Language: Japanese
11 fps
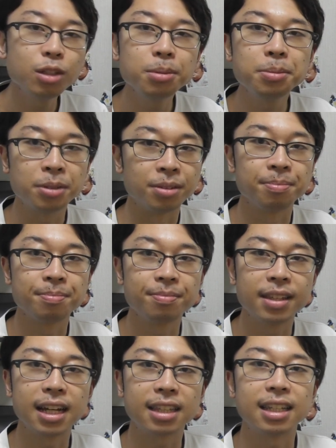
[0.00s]
の部分
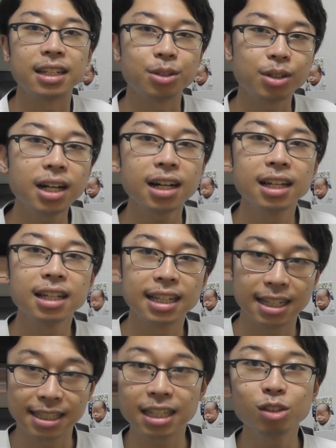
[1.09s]
であったりとか、
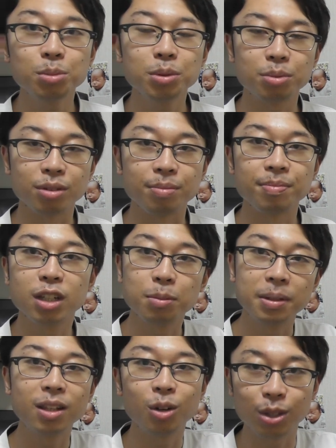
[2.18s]
膝の部分、
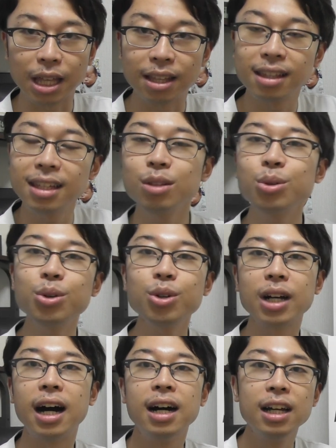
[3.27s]
首の骨っていうところ
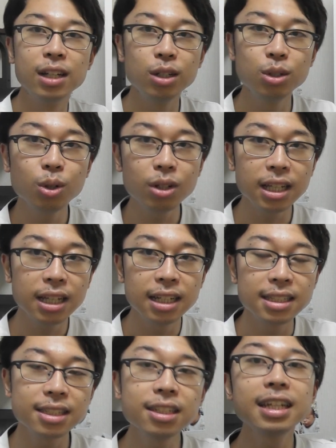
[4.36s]
が動き
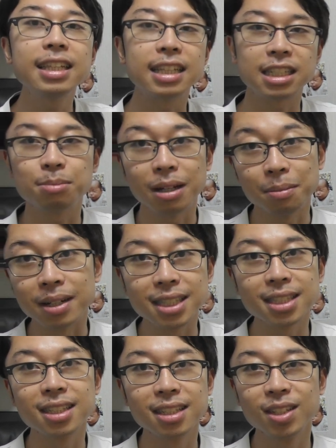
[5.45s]
すぎてしまいま
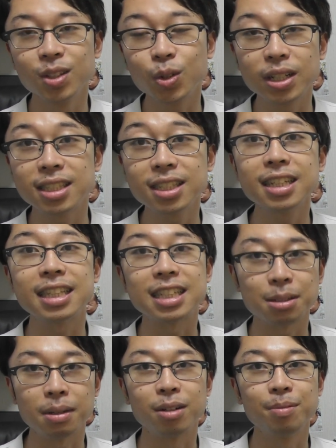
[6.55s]
す。動きすぎて
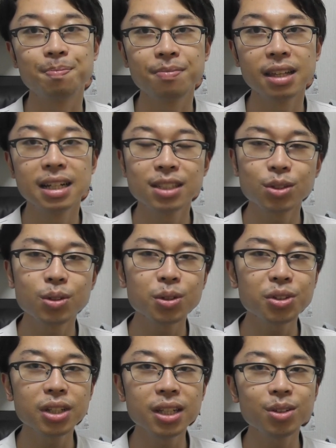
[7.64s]
しまう。そのこ
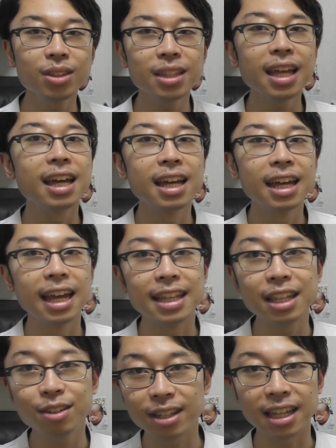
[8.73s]
とによって
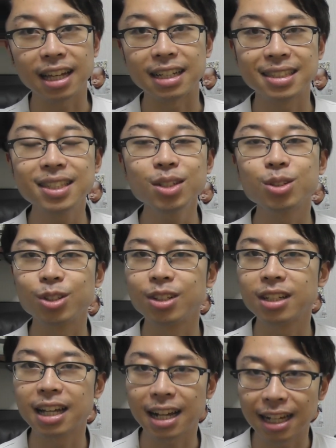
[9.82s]
エネルギーが強く
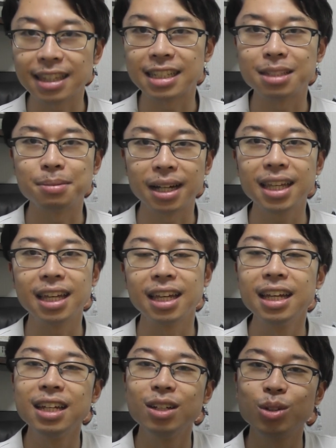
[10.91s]
かかってしまい、
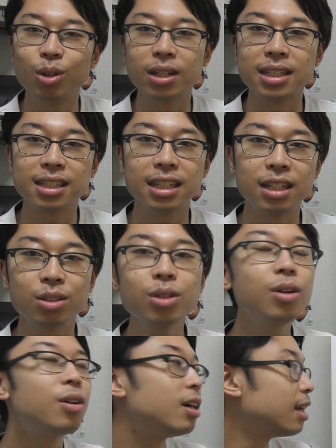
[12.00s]
動きすぎる
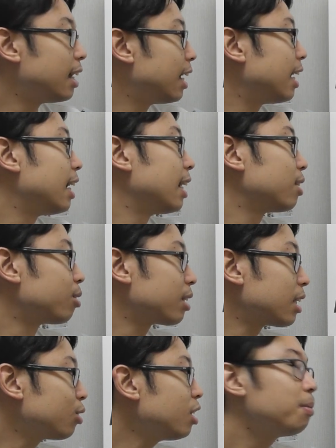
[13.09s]
と、えっと、
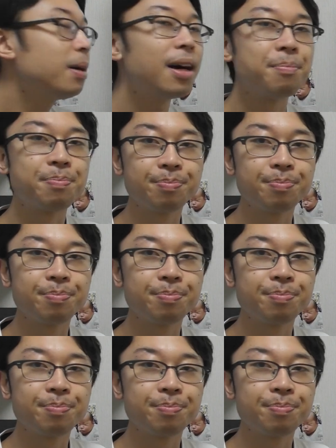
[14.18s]
例えば